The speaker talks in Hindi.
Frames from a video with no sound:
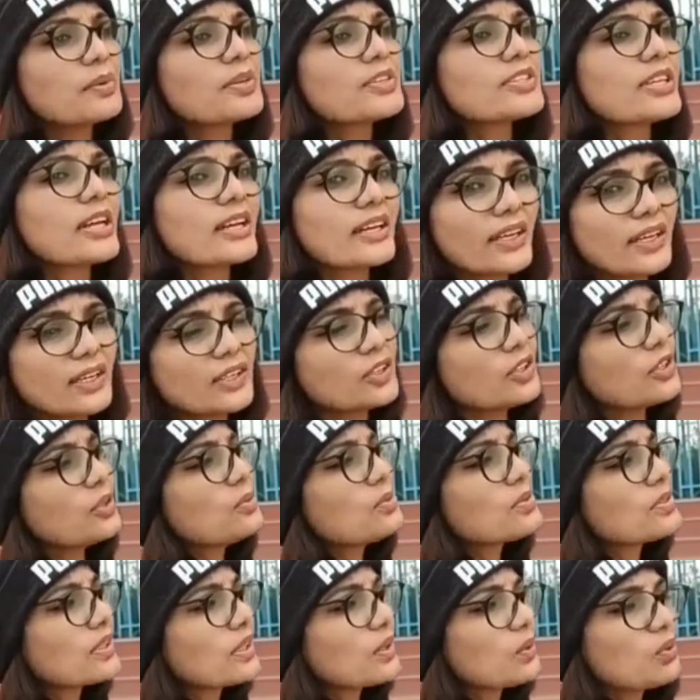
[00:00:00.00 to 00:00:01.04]
हूँ मैं हमेशा कहती
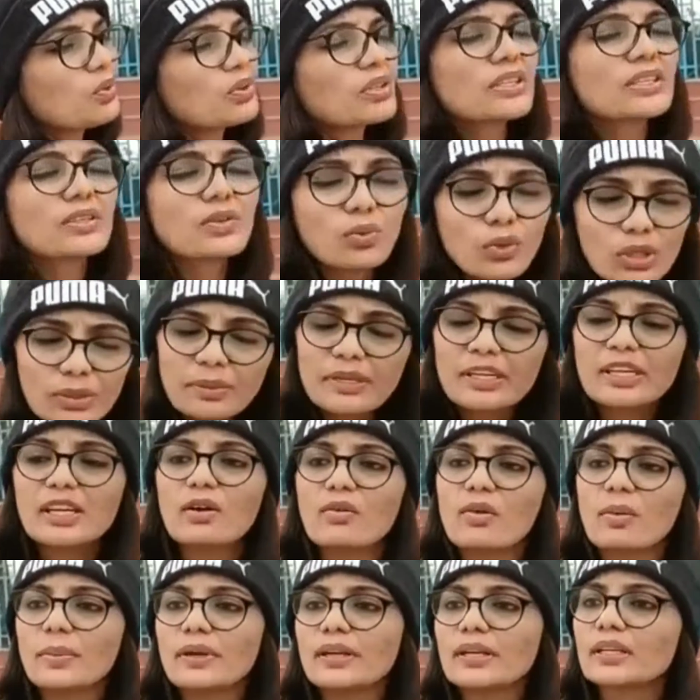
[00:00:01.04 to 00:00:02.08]
हूँ सर कोई भी
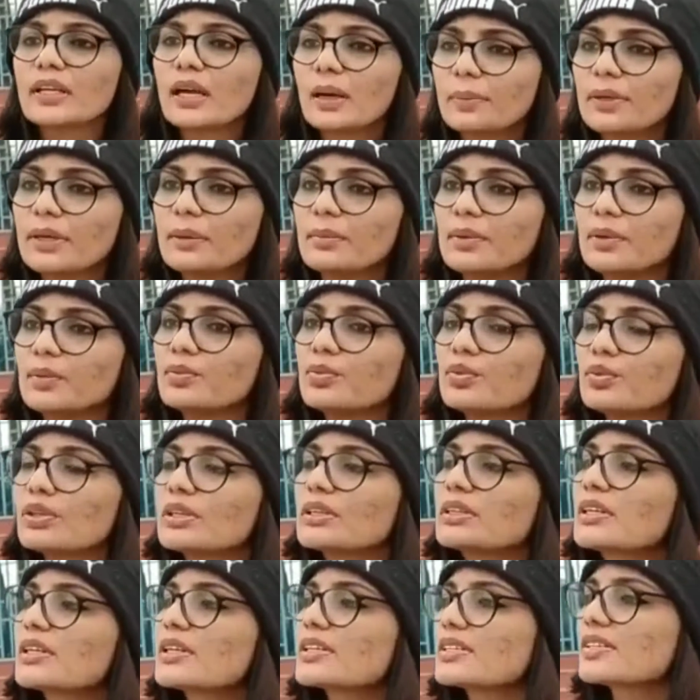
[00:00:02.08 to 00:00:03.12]
गवर्नमेंट कभी भी
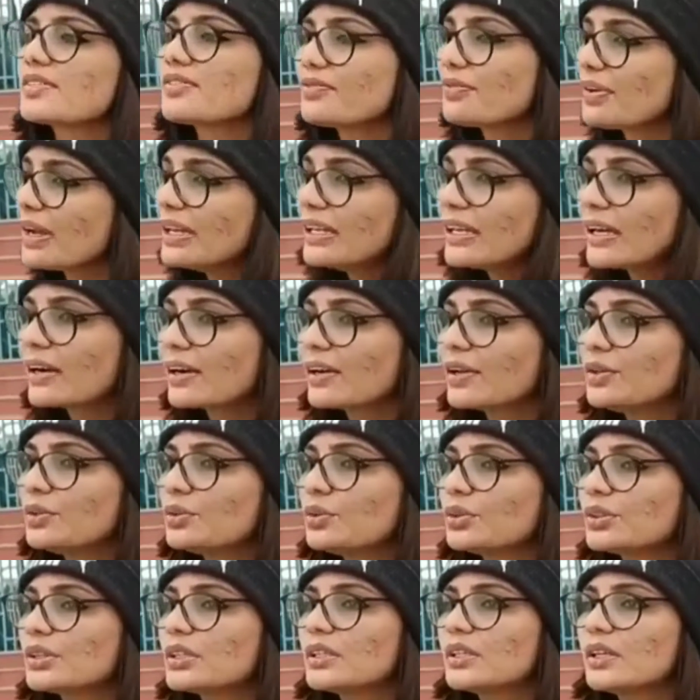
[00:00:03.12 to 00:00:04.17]
पूरी तरह से फेलियर नहीं
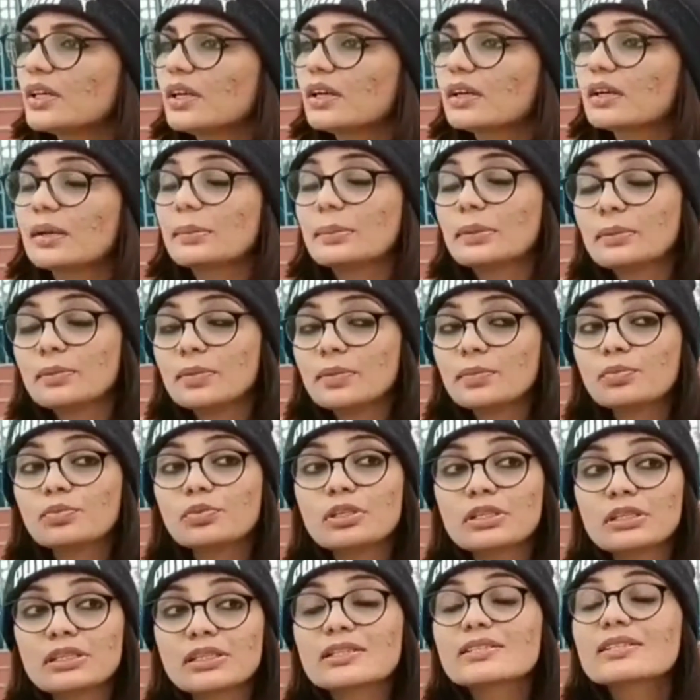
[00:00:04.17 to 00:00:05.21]
होती है कभी भी
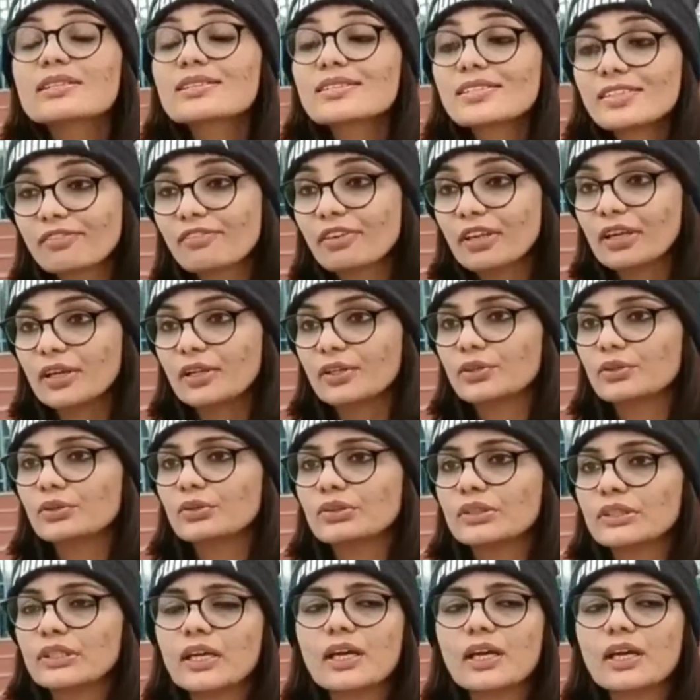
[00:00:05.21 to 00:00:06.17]
पूरी तरह से सफल नहीं